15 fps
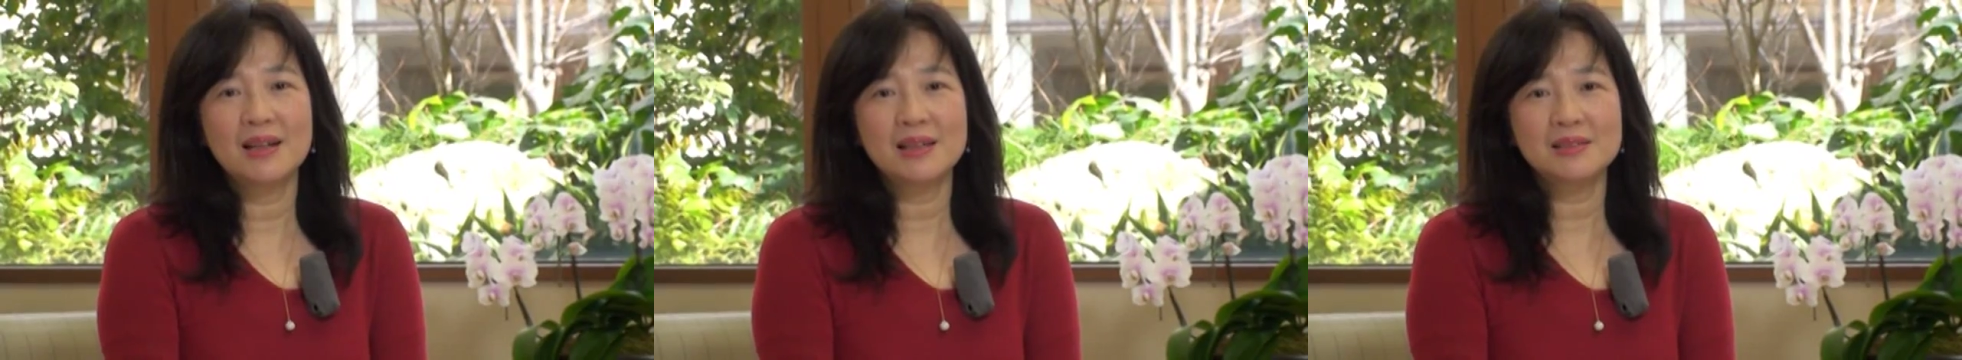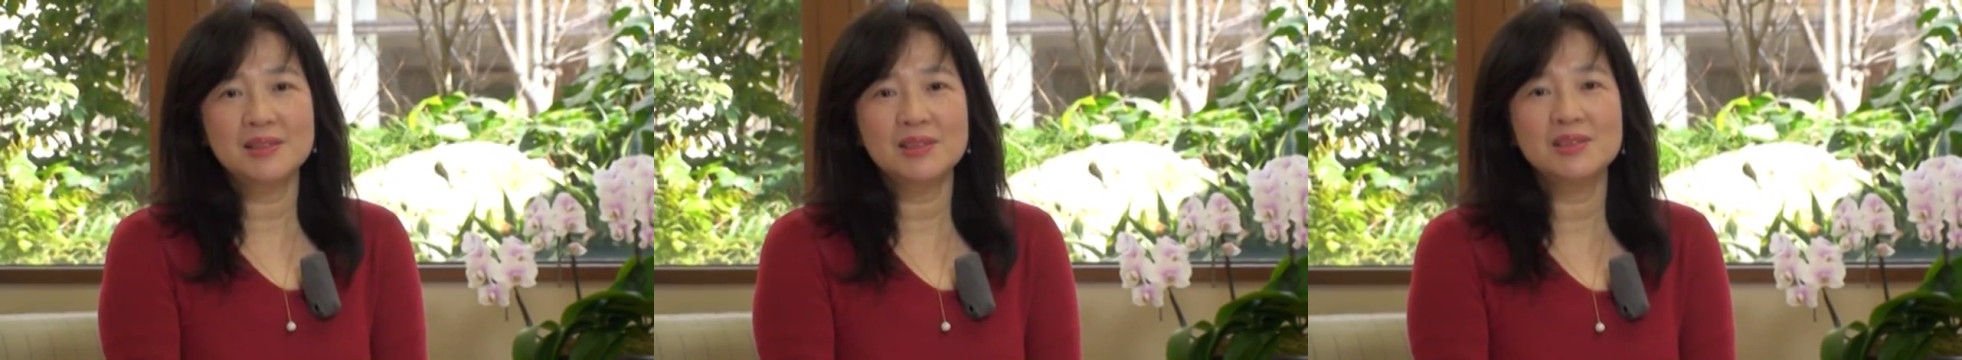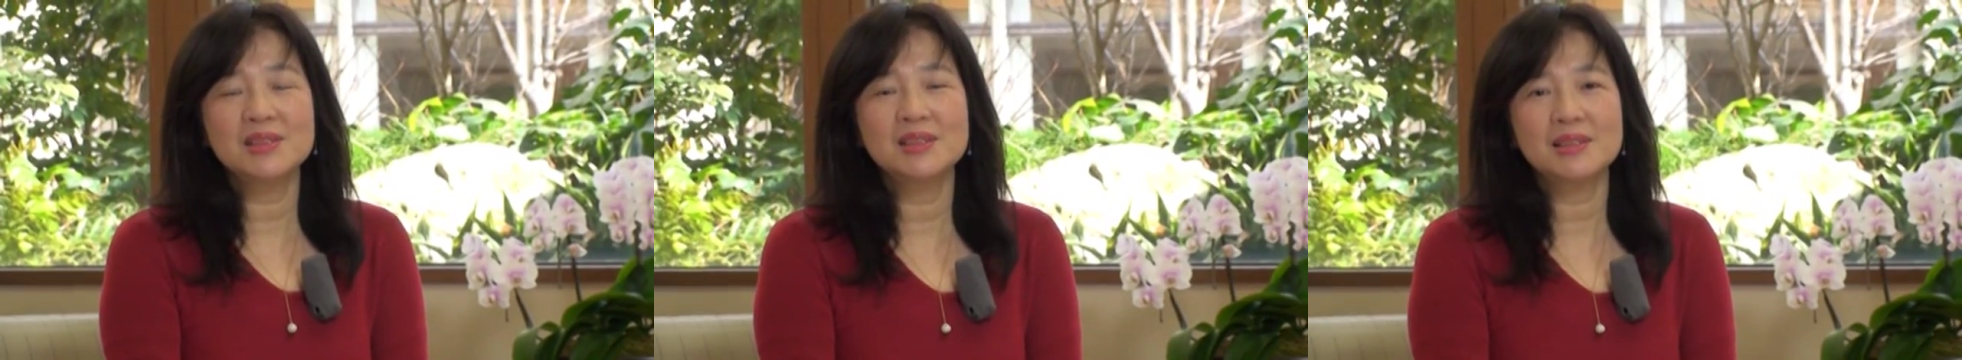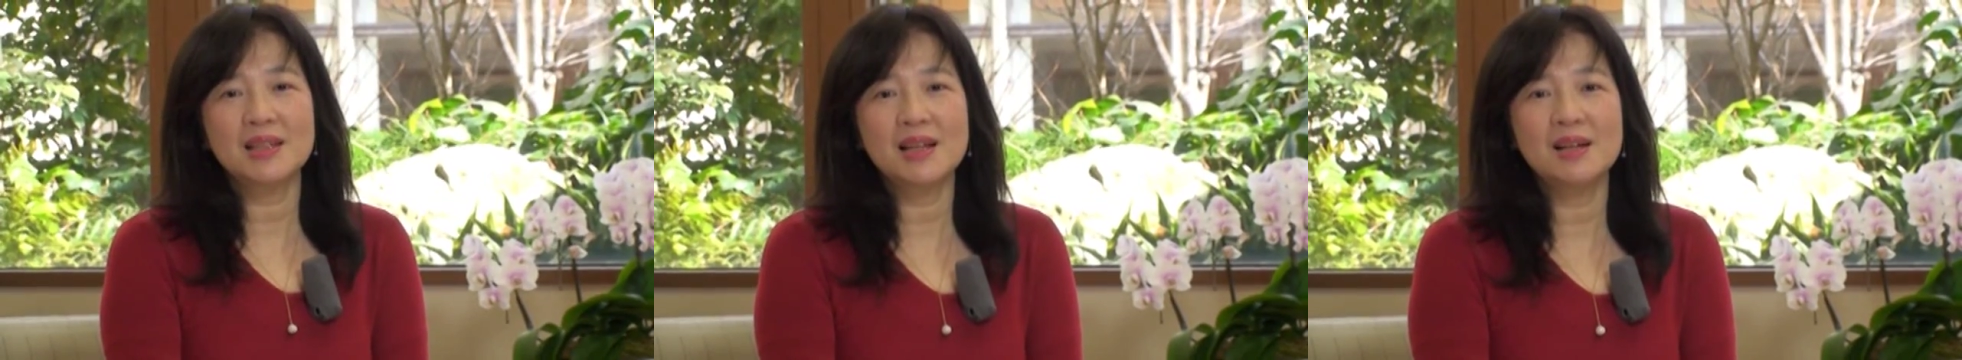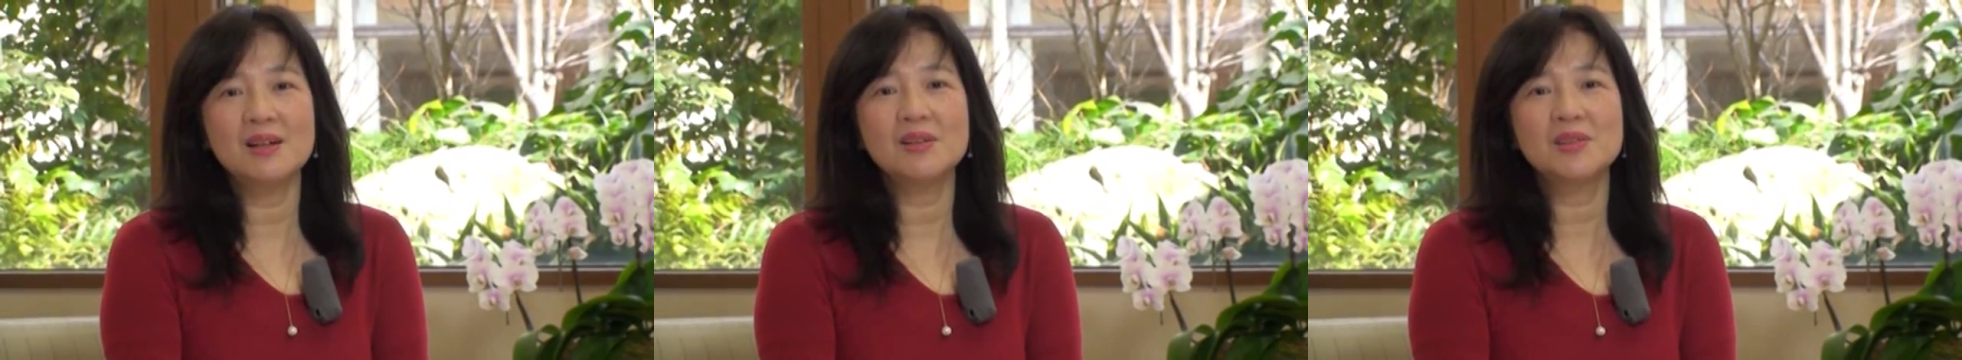学長室
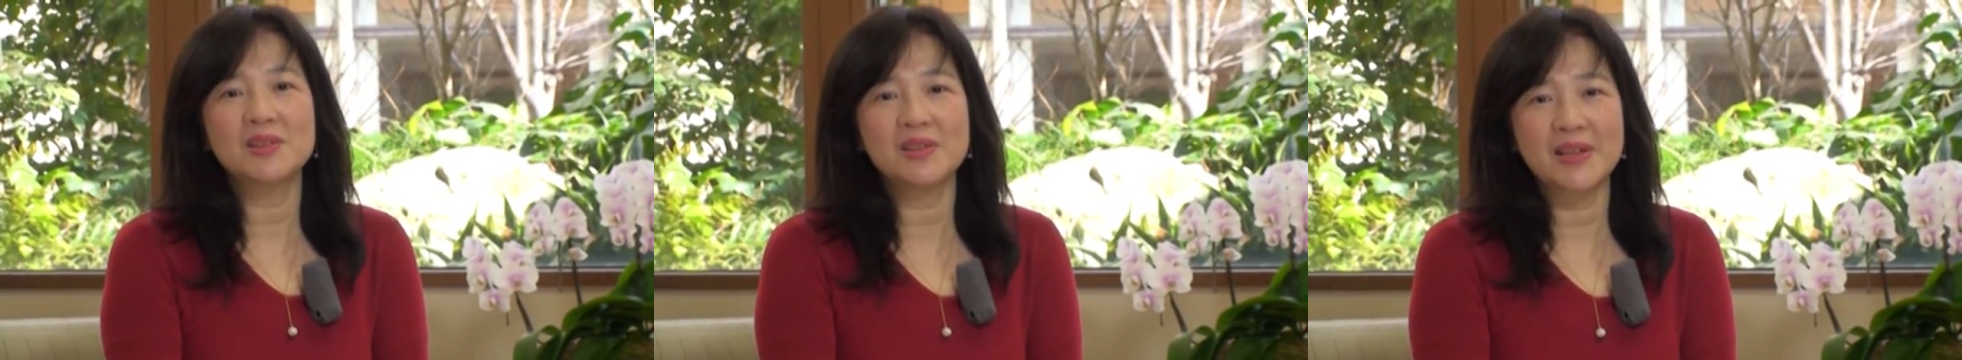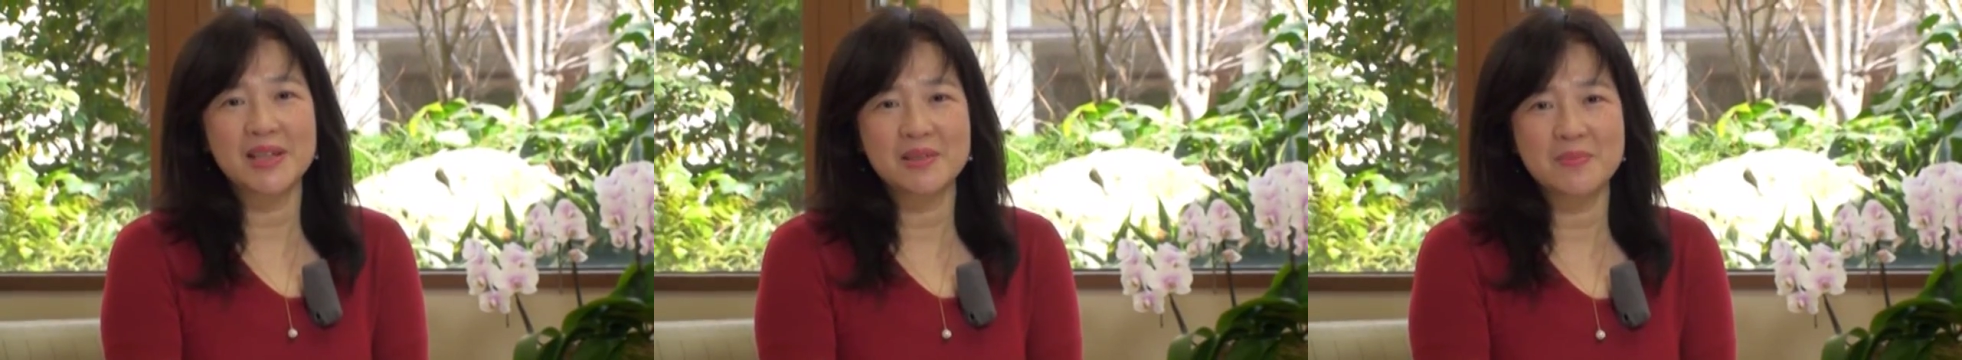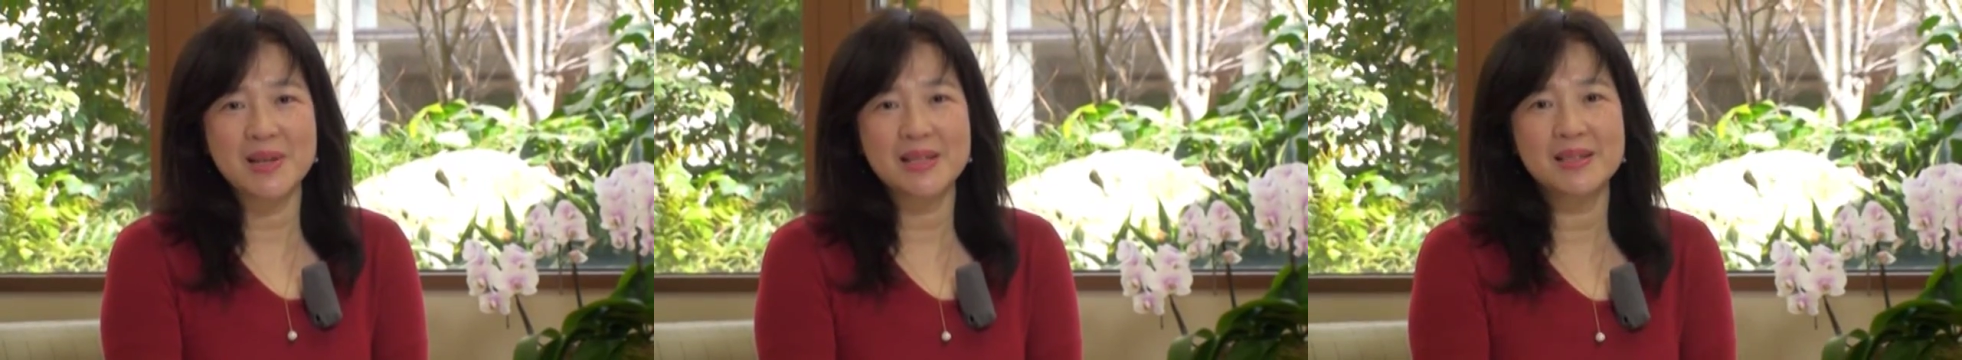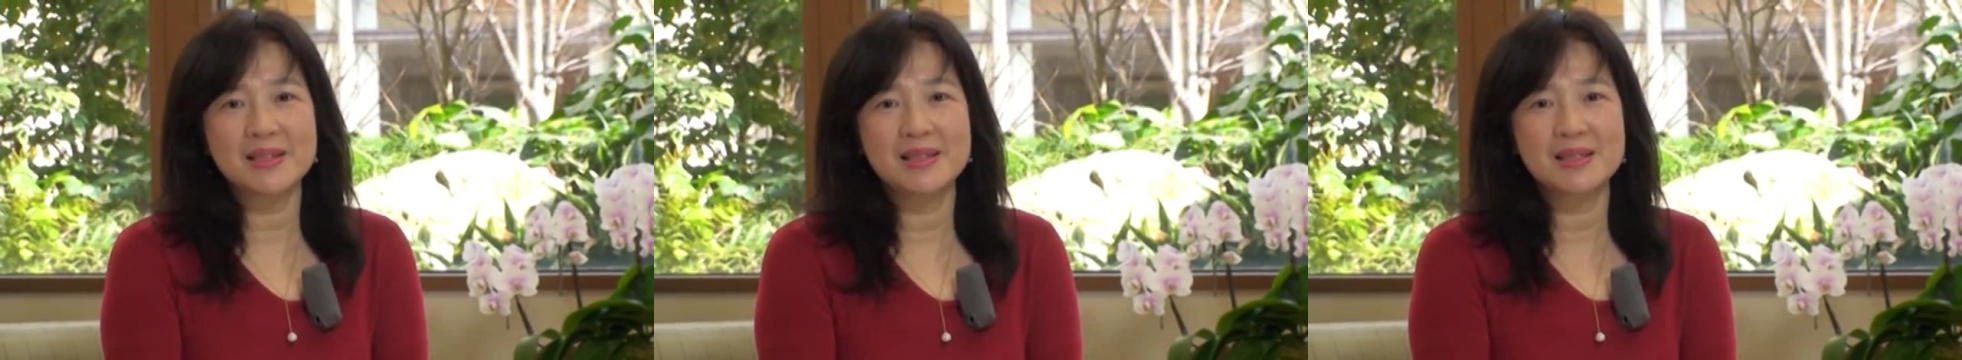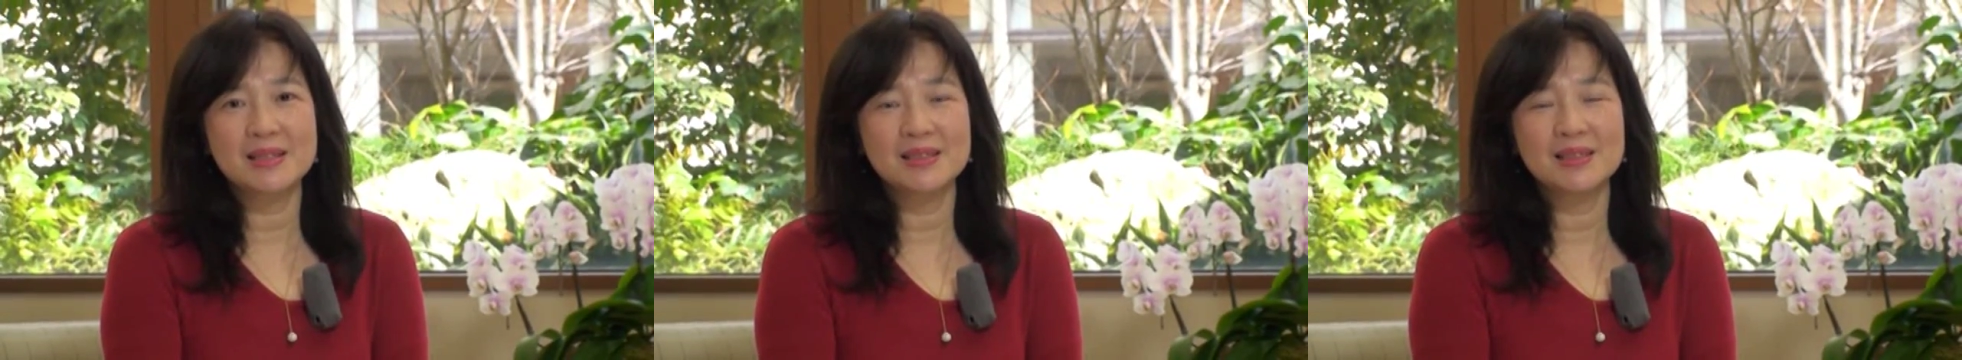からお届けしま
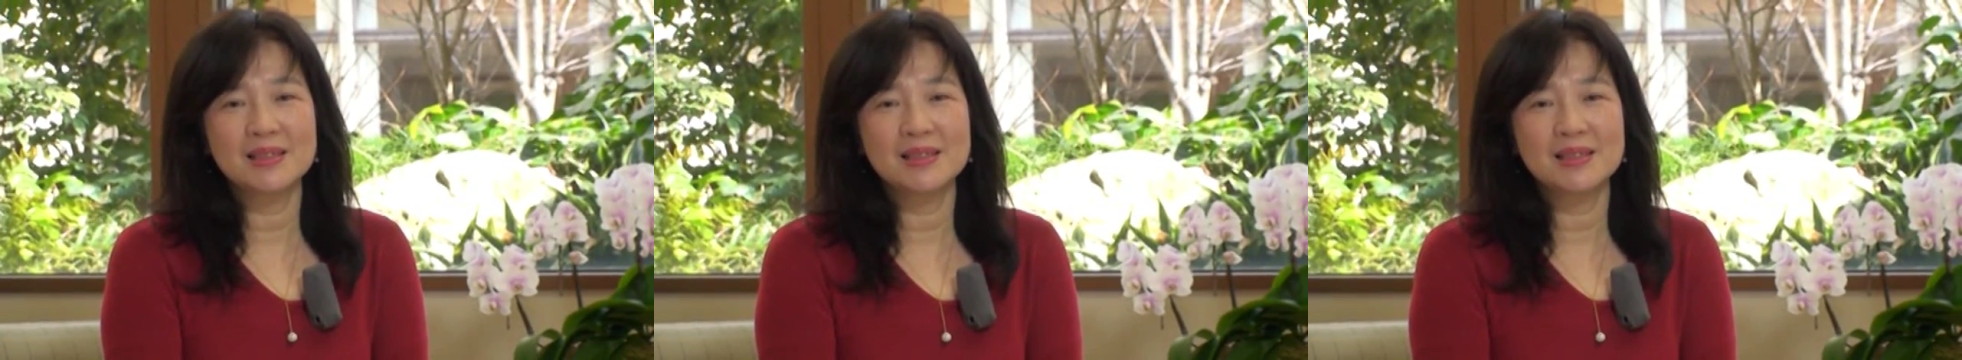す